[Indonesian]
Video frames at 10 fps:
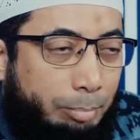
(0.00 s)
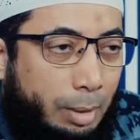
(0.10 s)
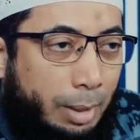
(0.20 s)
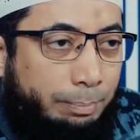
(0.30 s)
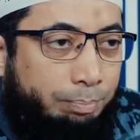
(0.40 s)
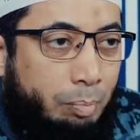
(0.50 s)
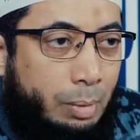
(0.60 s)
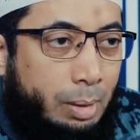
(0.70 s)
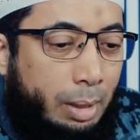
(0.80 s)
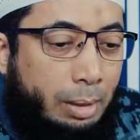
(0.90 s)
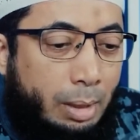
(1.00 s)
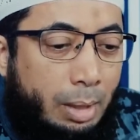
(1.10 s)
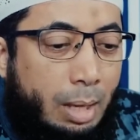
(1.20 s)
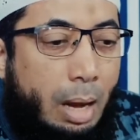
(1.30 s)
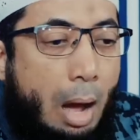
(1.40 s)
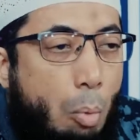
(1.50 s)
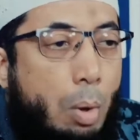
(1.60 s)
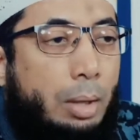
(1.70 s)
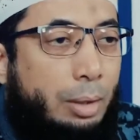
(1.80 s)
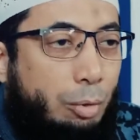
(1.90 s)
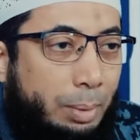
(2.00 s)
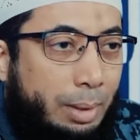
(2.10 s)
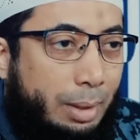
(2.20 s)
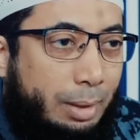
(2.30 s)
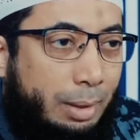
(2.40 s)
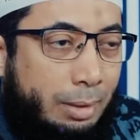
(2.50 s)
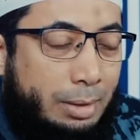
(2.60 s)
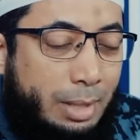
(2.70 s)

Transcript: ya Ini adalah awal kehidupan akhirat.